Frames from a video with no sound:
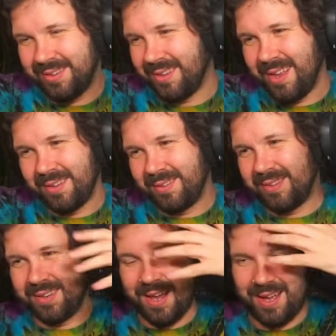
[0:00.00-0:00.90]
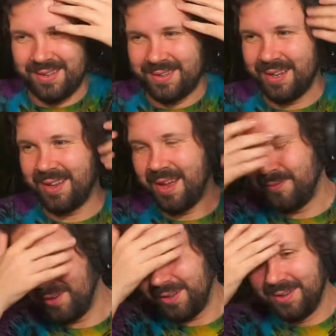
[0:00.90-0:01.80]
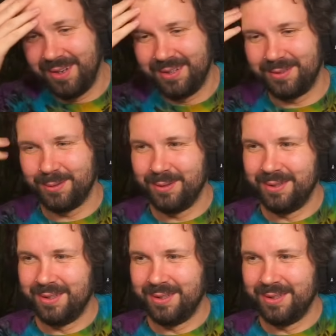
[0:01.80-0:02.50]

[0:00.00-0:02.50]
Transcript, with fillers: Das äh, ist halt einfach, ne? Also